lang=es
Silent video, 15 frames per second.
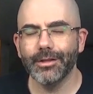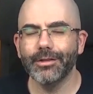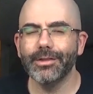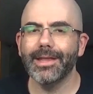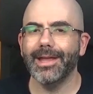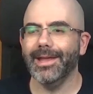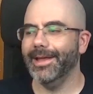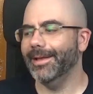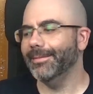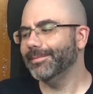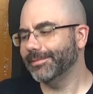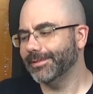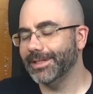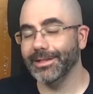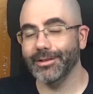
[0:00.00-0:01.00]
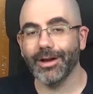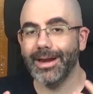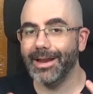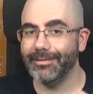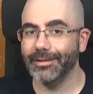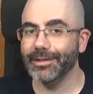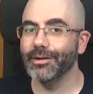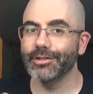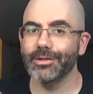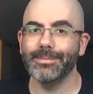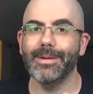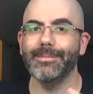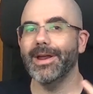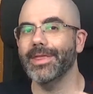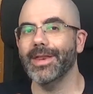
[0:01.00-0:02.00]
donde si toca la flauta incluso
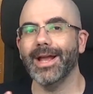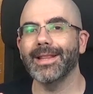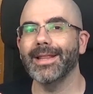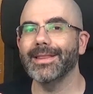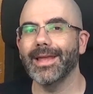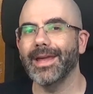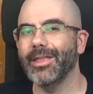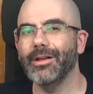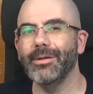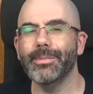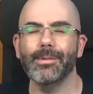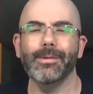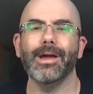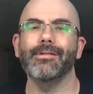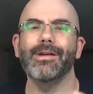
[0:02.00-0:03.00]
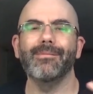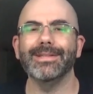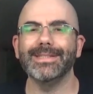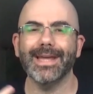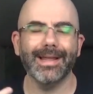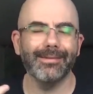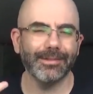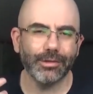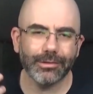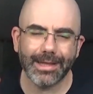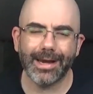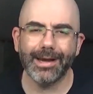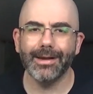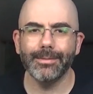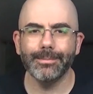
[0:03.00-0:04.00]
puede aparecer canante de Dol, provocar una masacre
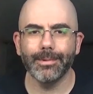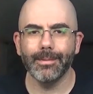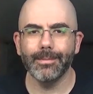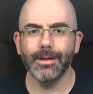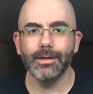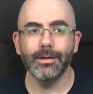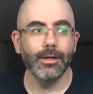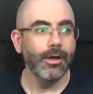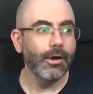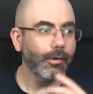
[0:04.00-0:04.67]
total en el pueblo,